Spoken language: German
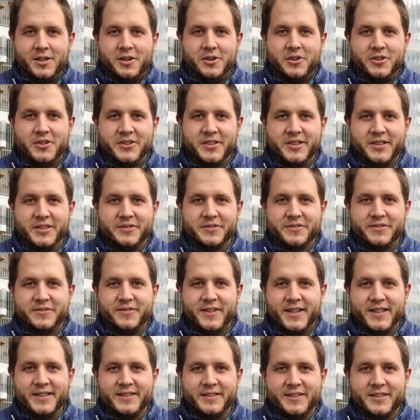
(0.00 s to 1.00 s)
und hilft
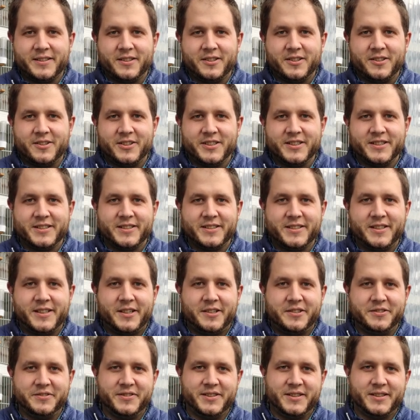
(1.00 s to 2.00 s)
weiteren Leuten
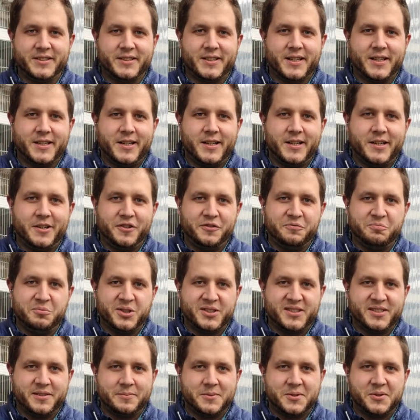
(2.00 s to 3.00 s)
auf den Kanal
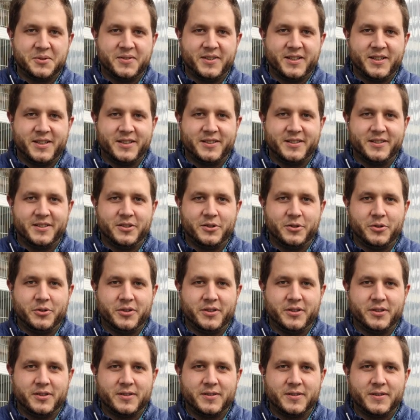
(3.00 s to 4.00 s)
aufmerksam zu werden
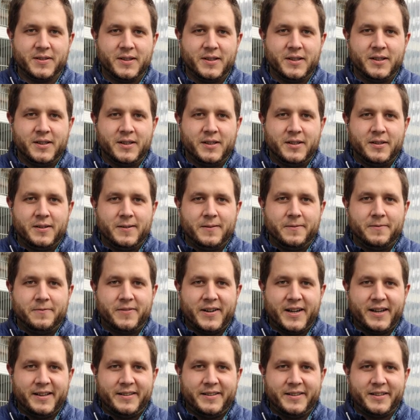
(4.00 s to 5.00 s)
und
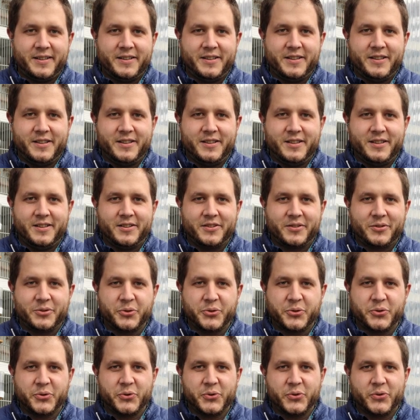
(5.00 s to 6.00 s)
weitere in die
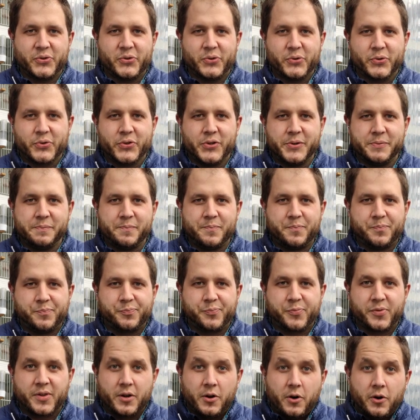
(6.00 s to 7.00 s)
Diskussion zu kommen.
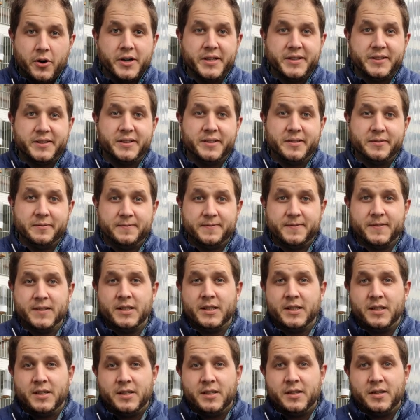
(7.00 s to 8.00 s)
Heute
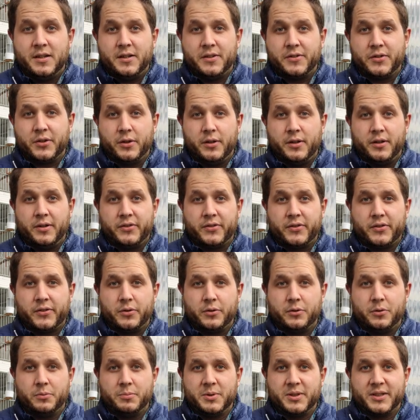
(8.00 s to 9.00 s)
äh, soll es
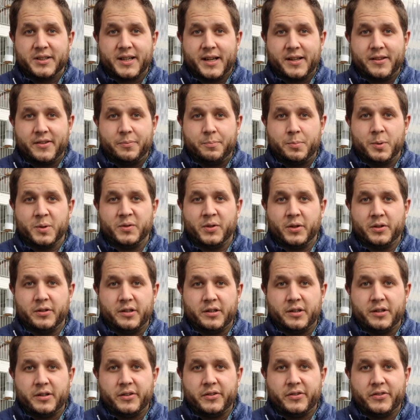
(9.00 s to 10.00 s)
um ein ganz
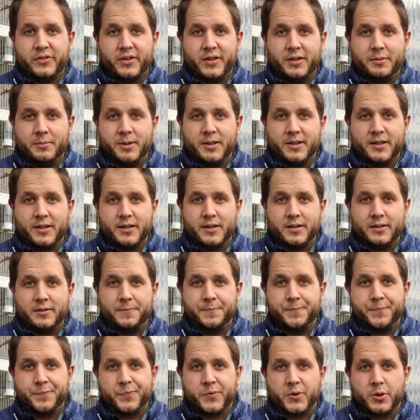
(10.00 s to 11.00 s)
besonderes Thema
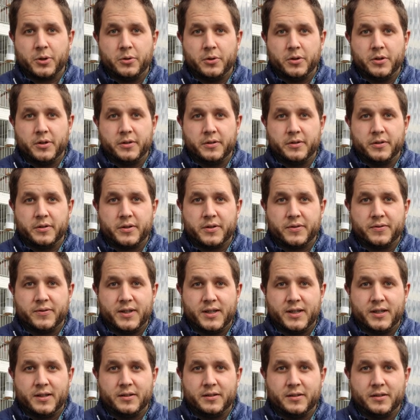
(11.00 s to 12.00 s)
gehen und
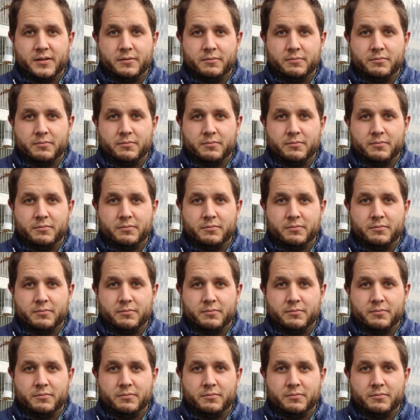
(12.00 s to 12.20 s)
zwar